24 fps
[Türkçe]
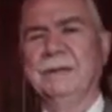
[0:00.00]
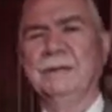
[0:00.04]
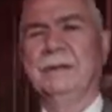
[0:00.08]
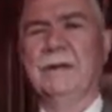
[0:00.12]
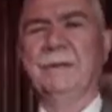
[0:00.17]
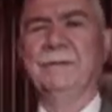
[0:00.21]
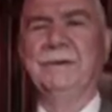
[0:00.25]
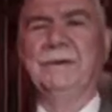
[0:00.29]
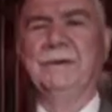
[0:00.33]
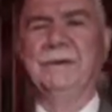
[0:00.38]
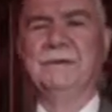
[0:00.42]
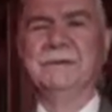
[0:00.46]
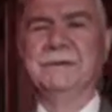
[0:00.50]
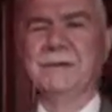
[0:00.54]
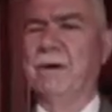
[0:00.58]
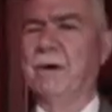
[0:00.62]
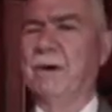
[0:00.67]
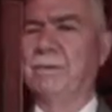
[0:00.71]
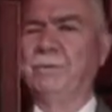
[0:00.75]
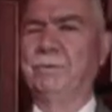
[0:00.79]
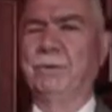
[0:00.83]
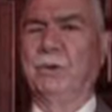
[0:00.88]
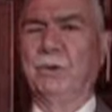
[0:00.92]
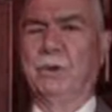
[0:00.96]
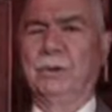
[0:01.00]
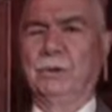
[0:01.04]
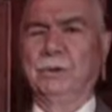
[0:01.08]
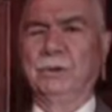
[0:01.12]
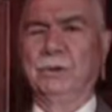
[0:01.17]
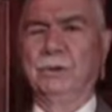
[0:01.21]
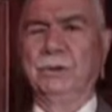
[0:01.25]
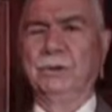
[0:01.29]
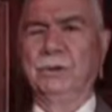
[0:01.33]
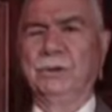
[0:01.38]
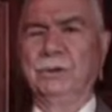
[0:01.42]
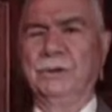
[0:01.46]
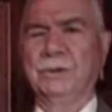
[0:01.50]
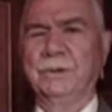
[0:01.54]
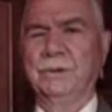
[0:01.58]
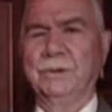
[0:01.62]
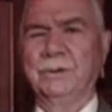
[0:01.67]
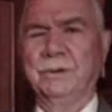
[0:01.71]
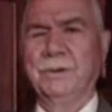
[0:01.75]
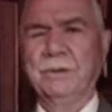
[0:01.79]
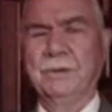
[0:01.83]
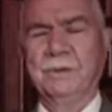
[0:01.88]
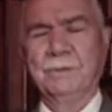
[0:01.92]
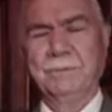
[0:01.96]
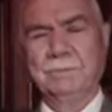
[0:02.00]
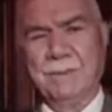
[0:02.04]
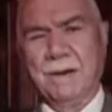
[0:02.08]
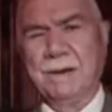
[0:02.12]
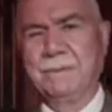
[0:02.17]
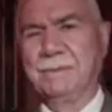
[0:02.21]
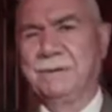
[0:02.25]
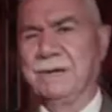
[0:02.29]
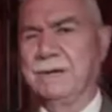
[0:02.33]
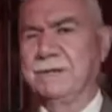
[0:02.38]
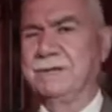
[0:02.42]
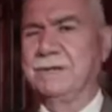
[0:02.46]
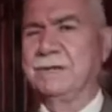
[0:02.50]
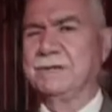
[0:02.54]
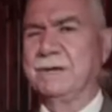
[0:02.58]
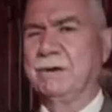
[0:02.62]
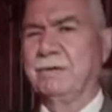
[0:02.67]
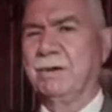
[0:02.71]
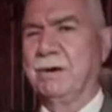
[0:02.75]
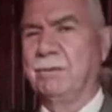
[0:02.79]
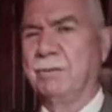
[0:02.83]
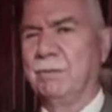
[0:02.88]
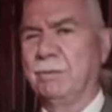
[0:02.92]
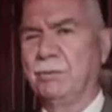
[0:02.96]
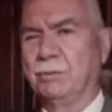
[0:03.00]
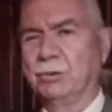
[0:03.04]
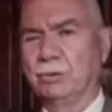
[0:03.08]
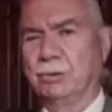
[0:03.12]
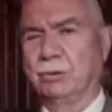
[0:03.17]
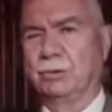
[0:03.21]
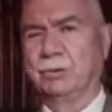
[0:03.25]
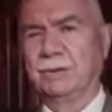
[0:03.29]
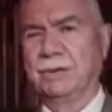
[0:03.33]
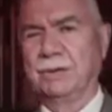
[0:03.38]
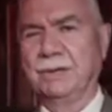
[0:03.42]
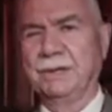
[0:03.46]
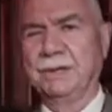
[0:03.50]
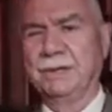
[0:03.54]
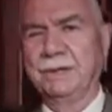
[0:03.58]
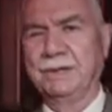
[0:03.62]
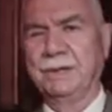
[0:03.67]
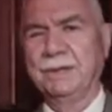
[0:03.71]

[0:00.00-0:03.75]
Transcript: Tabii cevap bu oldu. Benim kesin cevabım budur dedi.